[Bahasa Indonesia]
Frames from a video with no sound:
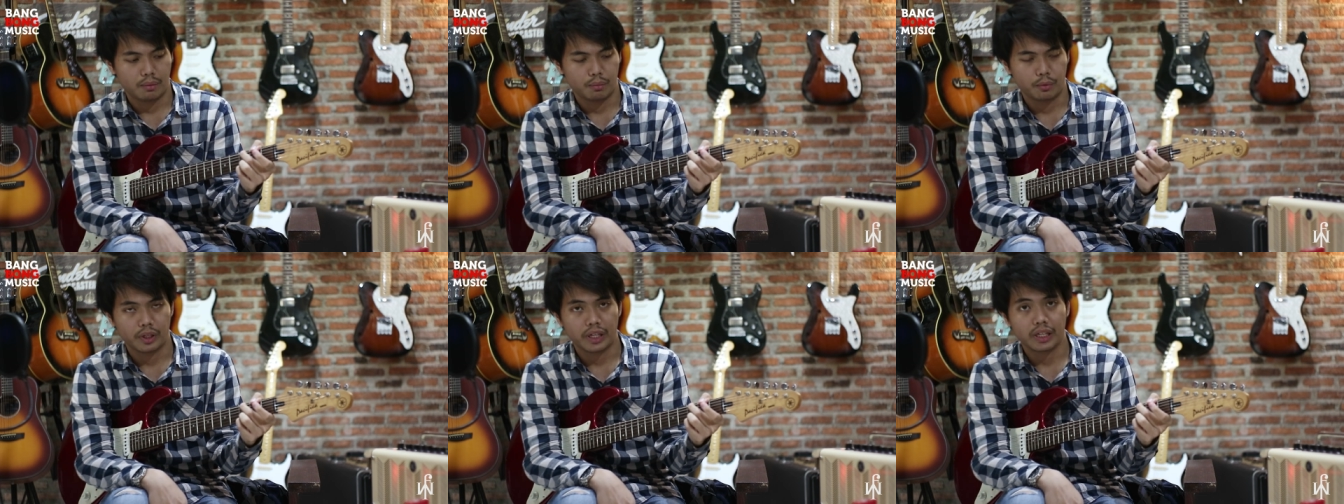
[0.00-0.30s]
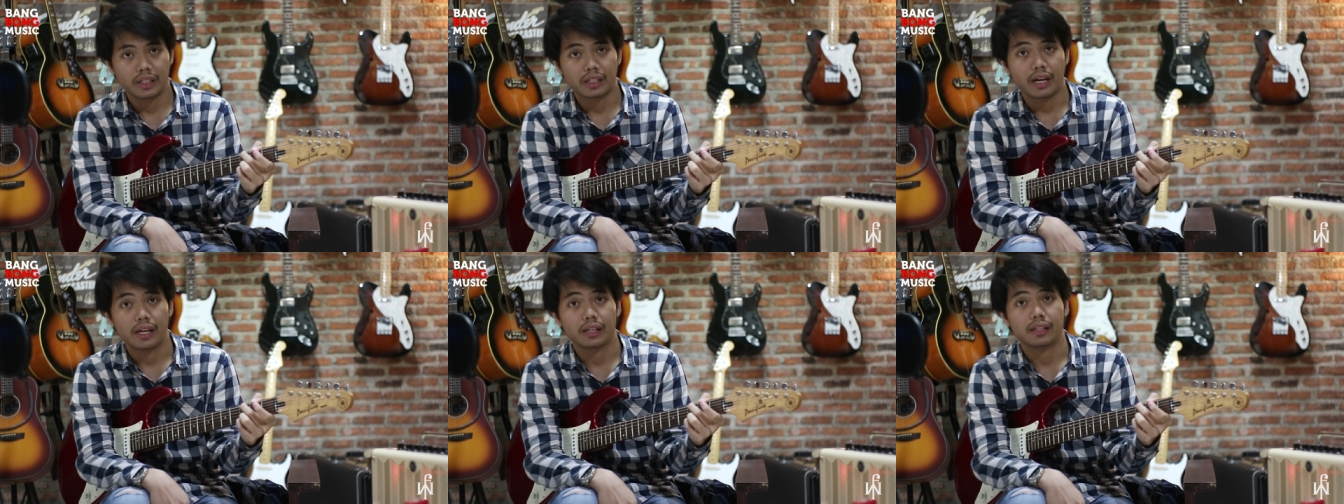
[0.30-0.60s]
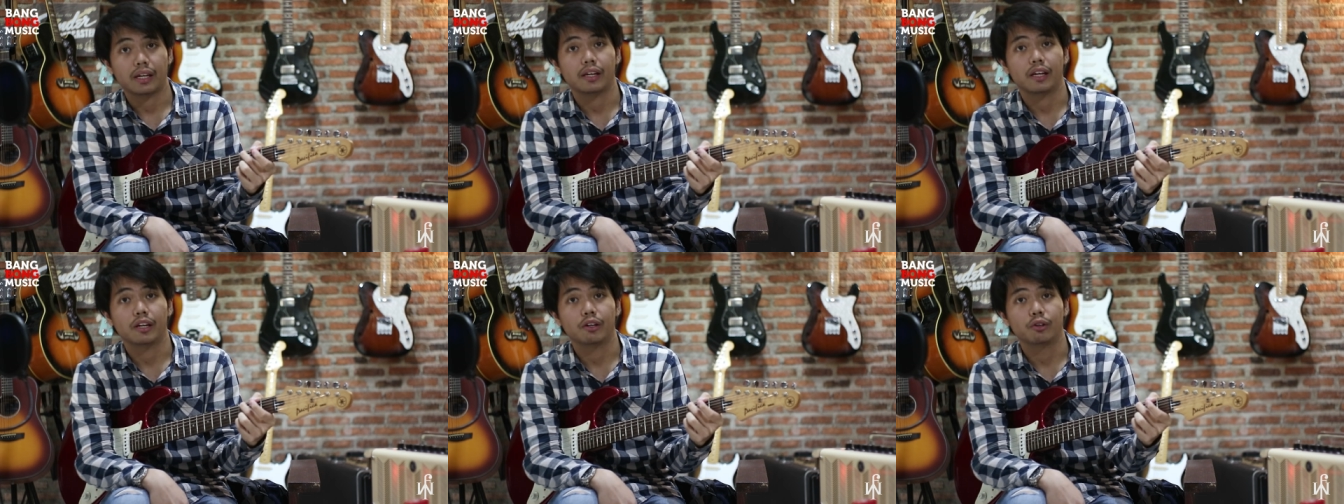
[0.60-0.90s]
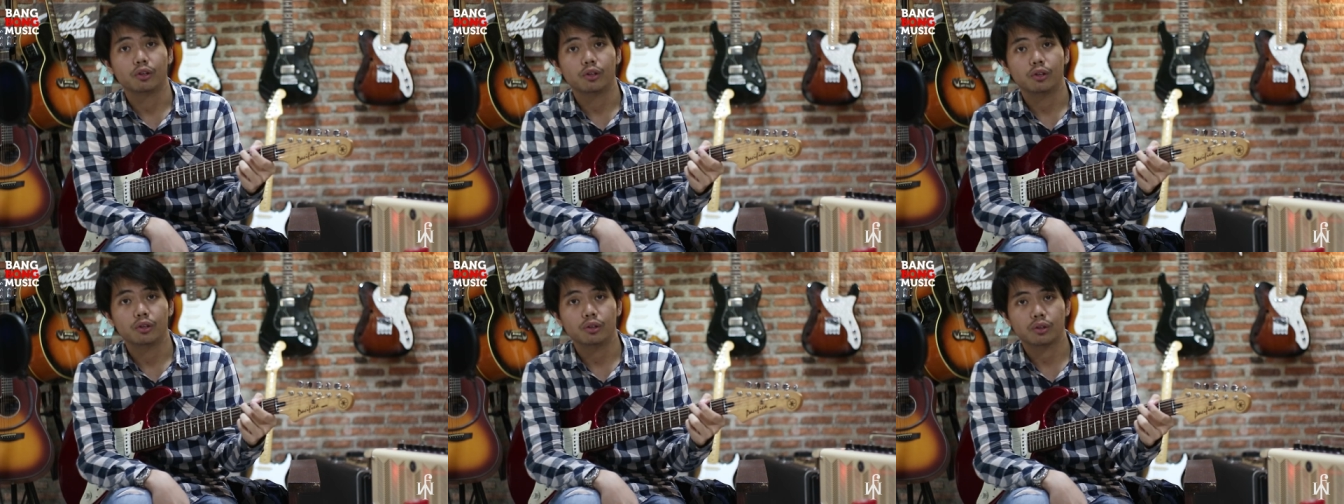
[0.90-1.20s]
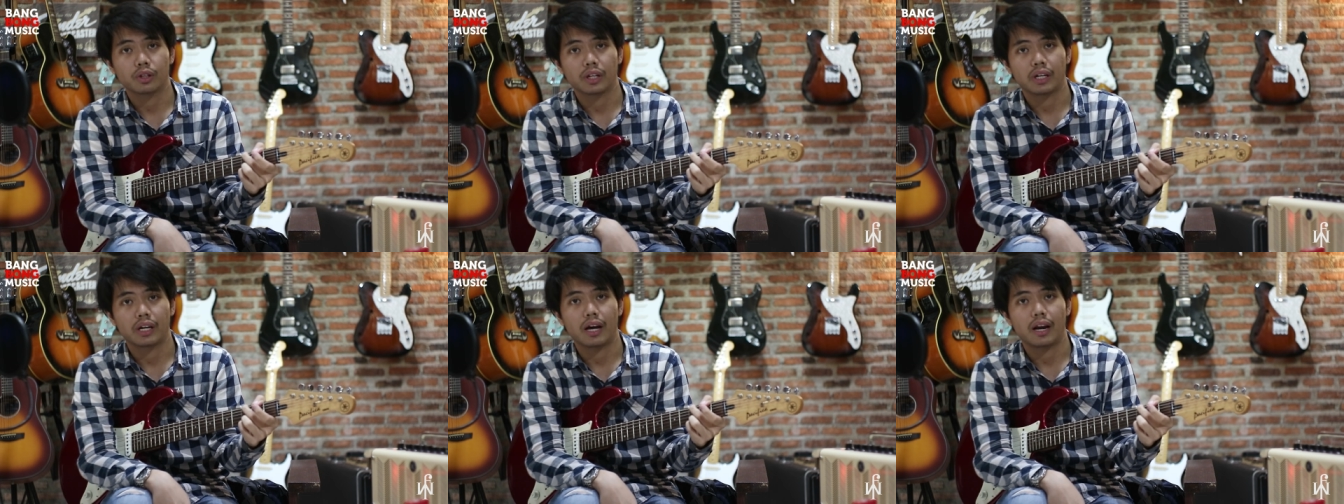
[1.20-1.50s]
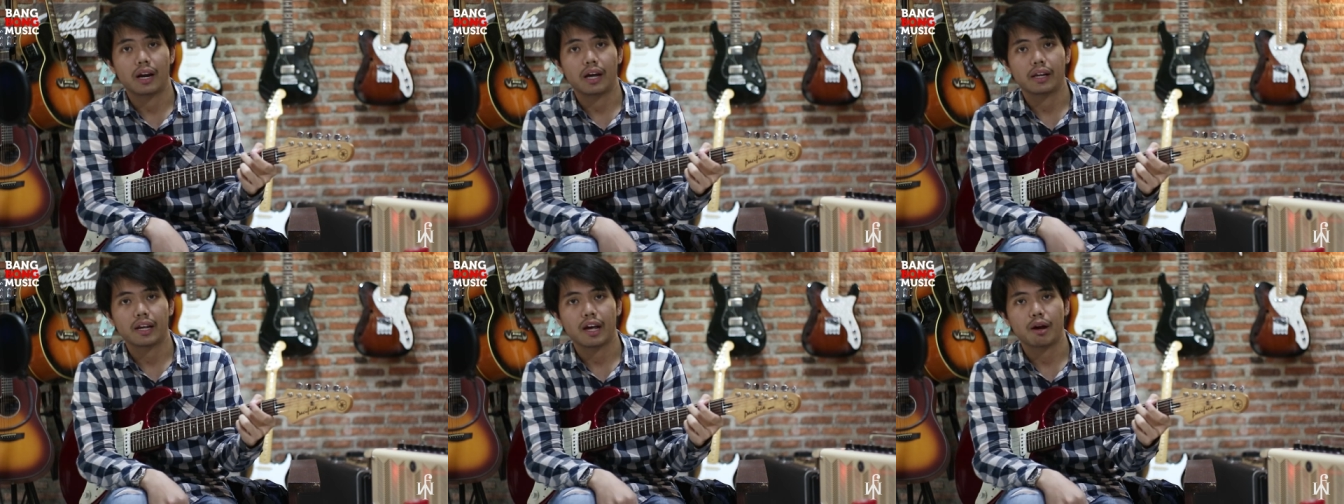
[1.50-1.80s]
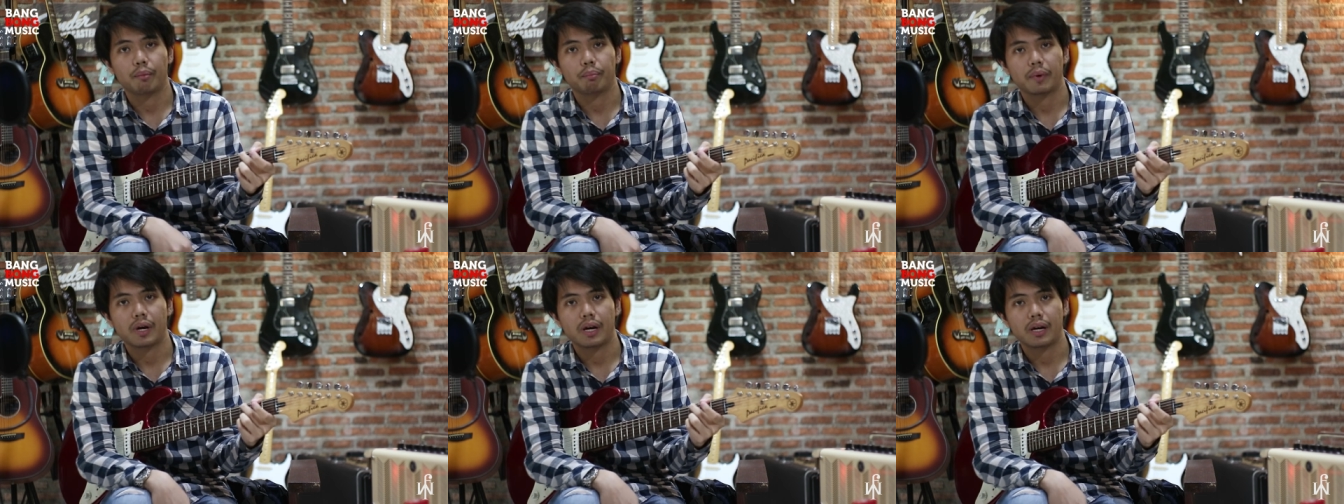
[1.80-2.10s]
Mungkin tanya-tanya dulu
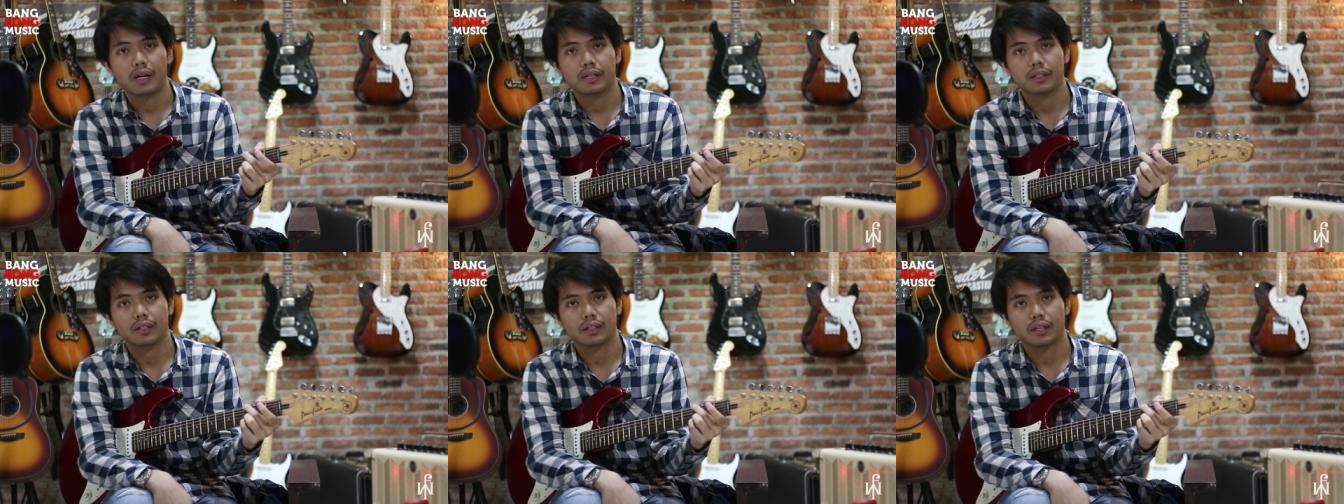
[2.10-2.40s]
kendalanya apa.